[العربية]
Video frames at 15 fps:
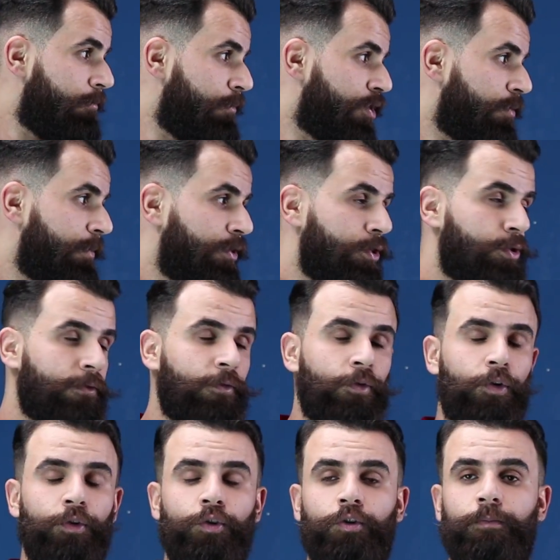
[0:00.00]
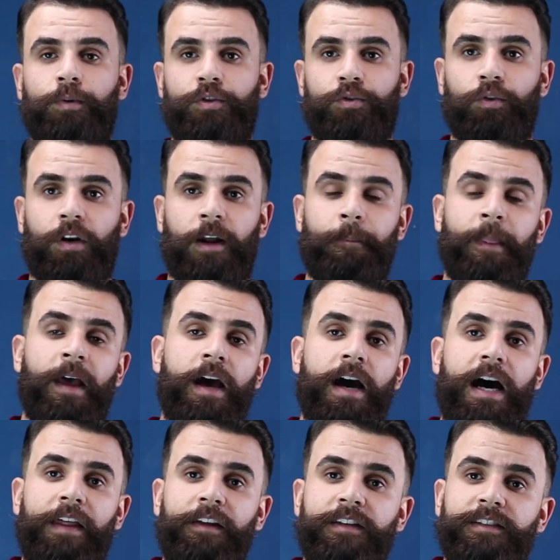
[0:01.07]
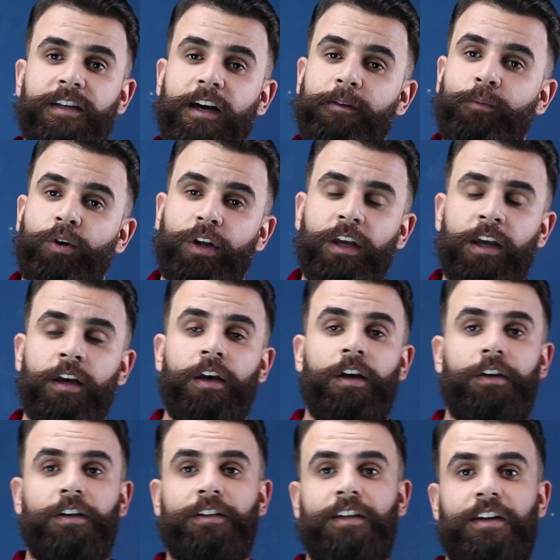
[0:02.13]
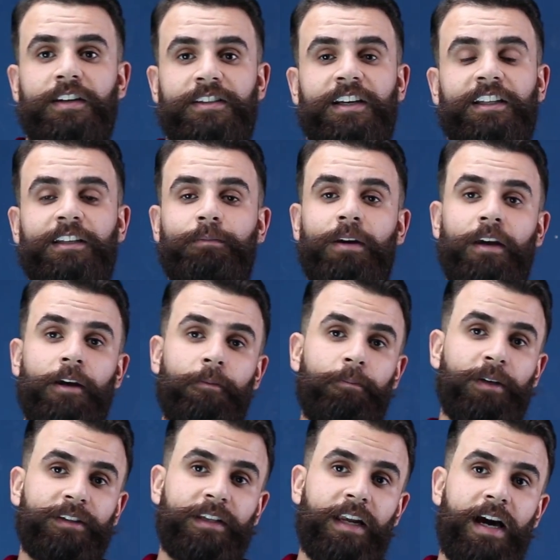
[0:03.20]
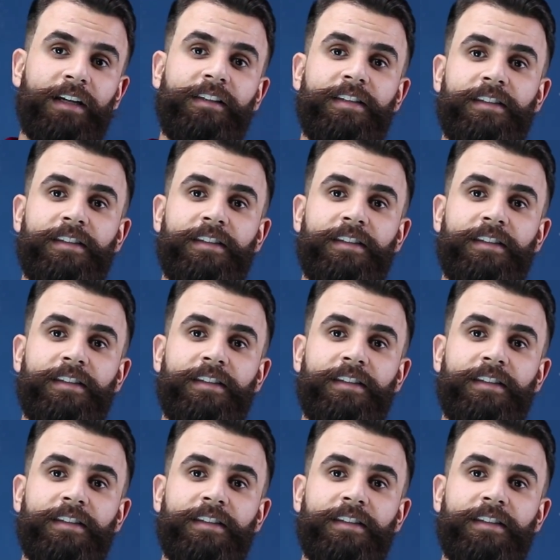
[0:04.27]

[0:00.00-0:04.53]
مثل ما تشوفون عندكم بالصورة هذا الستايل مريح نقدر نستخدمه بالطلعات